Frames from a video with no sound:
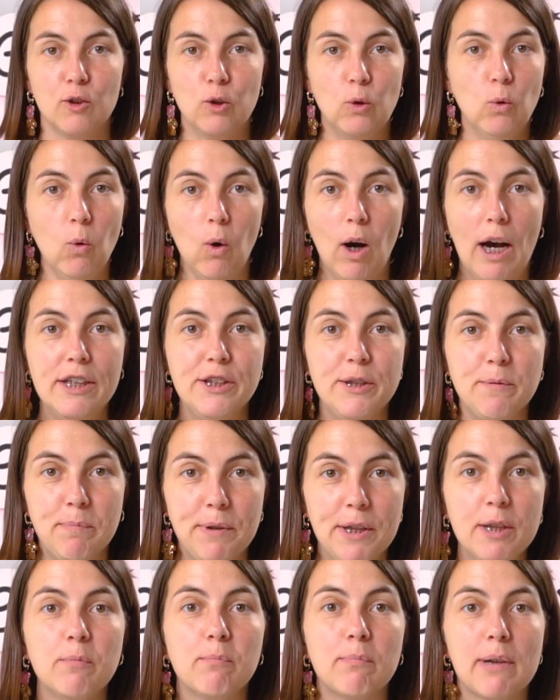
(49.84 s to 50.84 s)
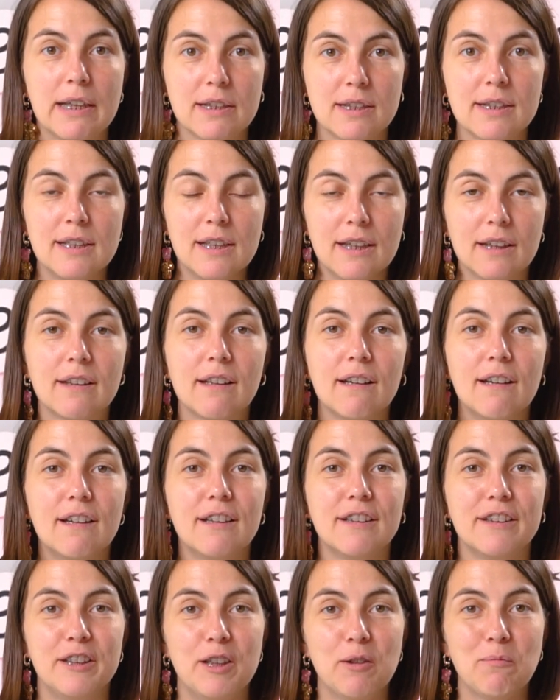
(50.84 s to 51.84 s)
Ну, а теперь браслет.
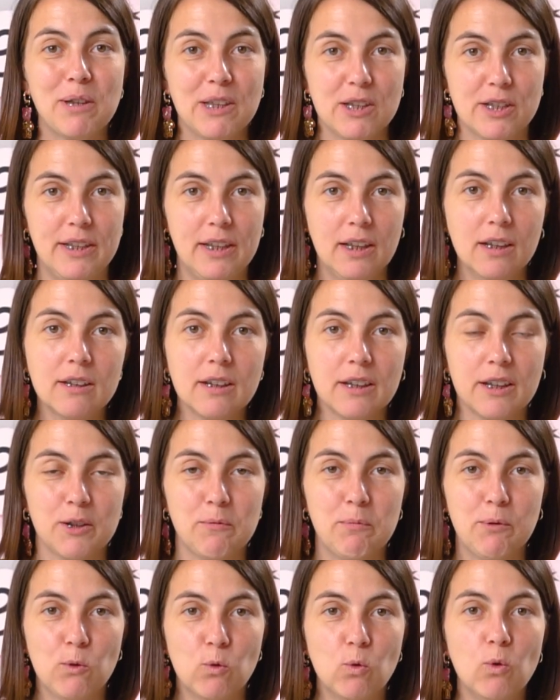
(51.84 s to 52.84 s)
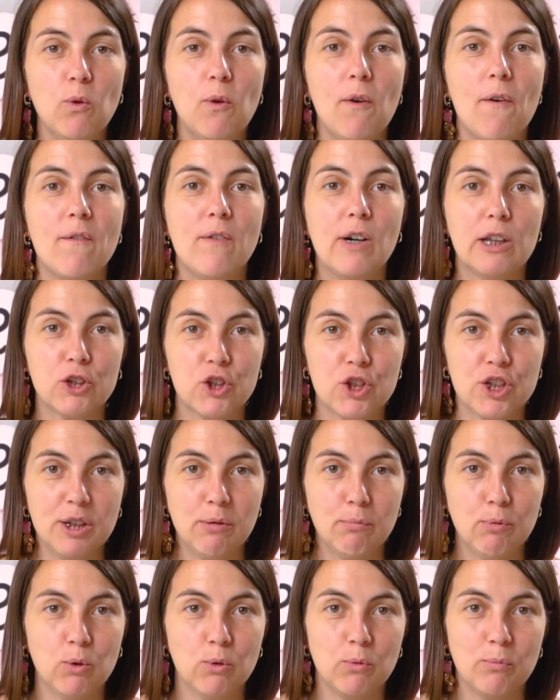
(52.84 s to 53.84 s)
Для браслета я беру
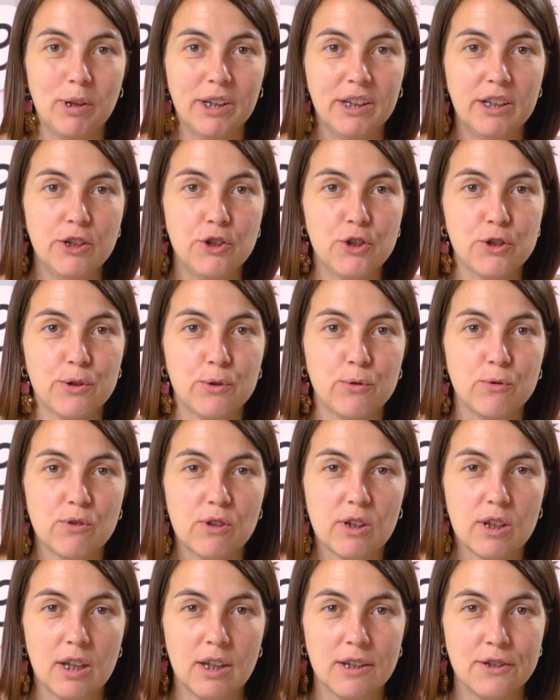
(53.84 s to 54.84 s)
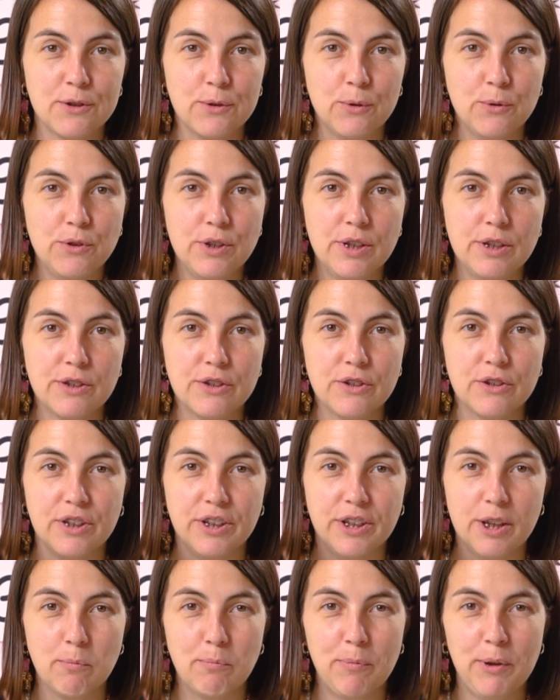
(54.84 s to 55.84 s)
волшебную магическую красную нить.
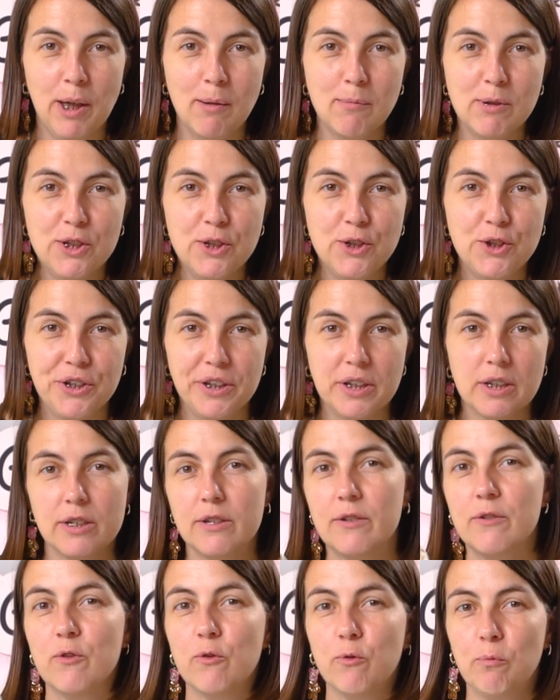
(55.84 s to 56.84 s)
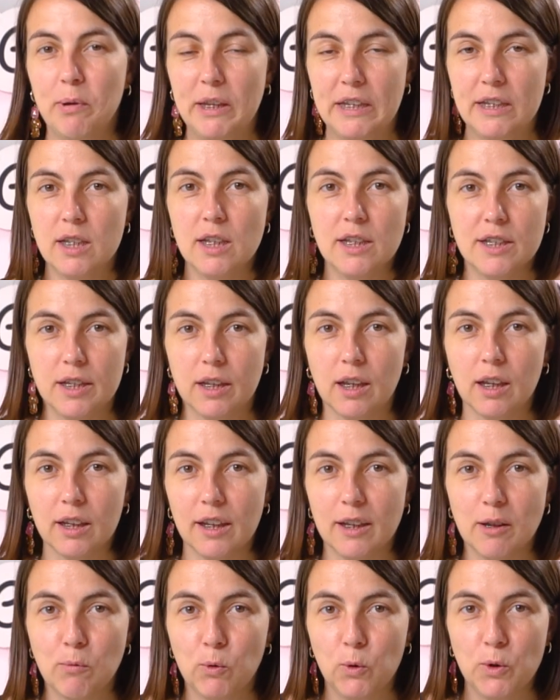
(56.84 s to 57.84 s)
Я прямо сейчас, в процессе,
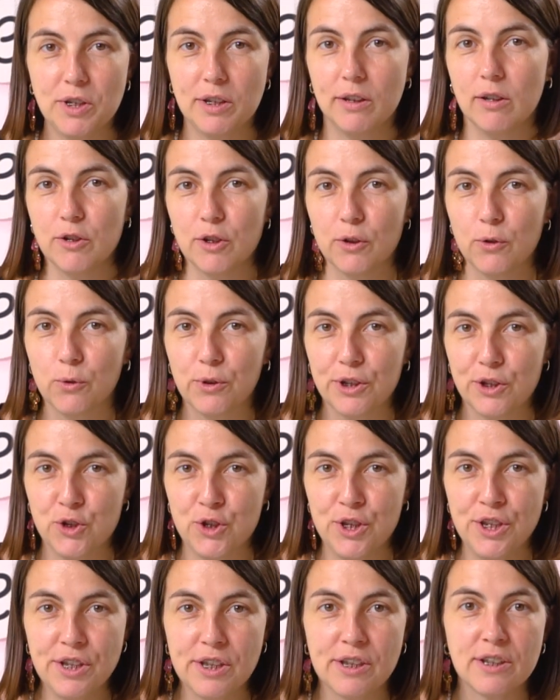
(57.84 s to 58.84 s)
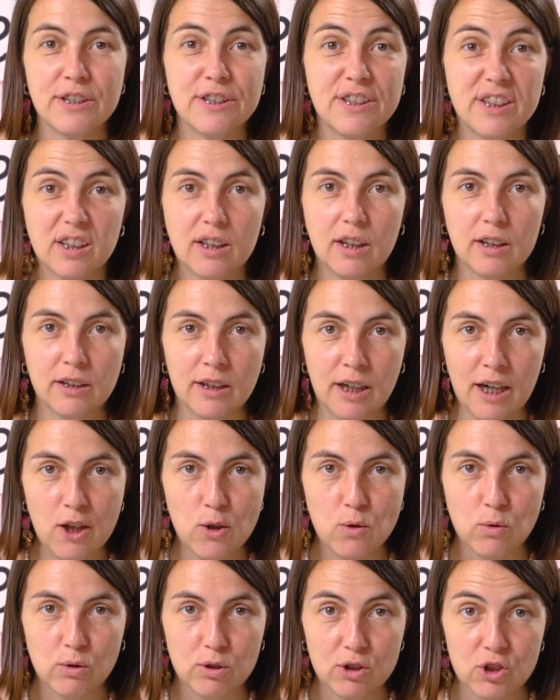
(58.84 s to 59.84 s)
когда я буду делать это украшение,
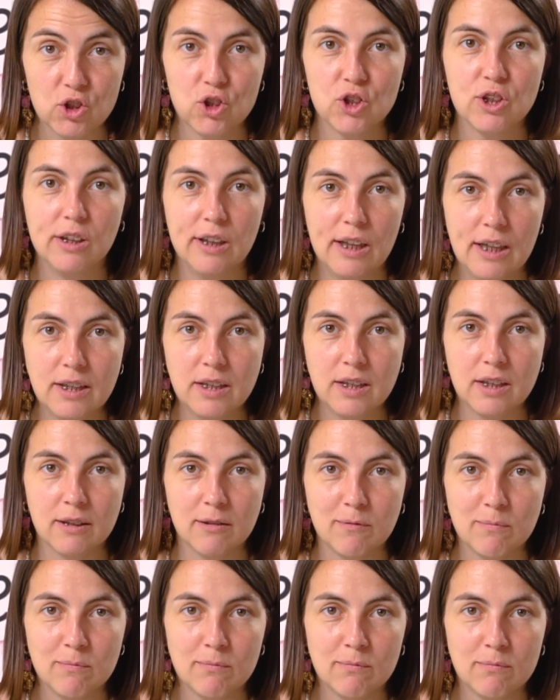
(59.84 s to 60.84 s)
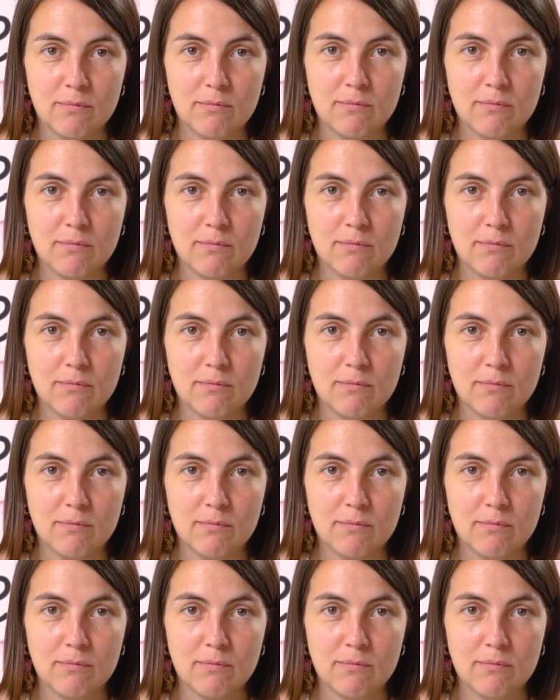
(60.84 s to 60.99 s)
загадаю желание.